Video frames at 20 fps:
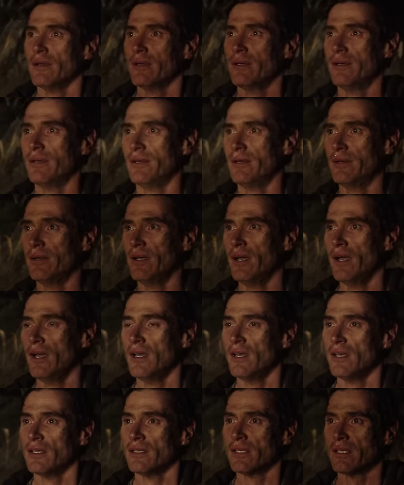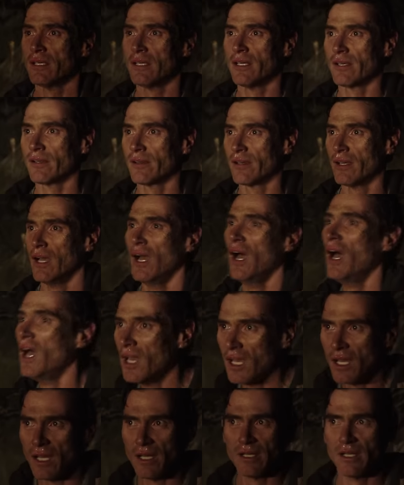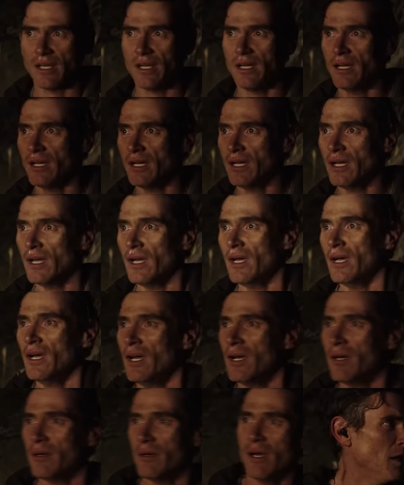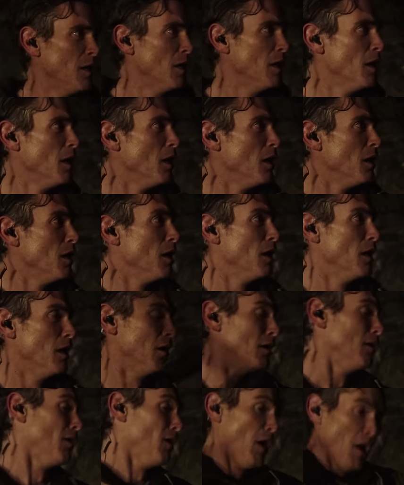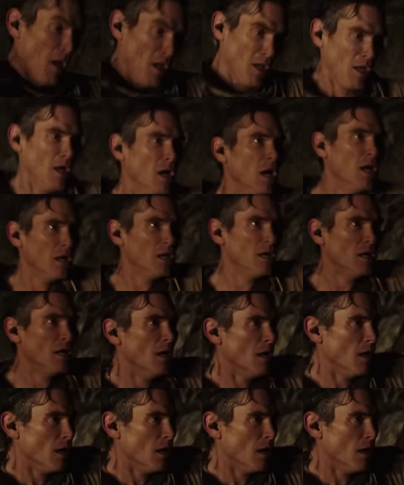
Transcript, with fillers: कहता है की मेरे पीछे आओ अगर अपनी जान बचानी है तो हर कोई अपने आप की जान बचाने के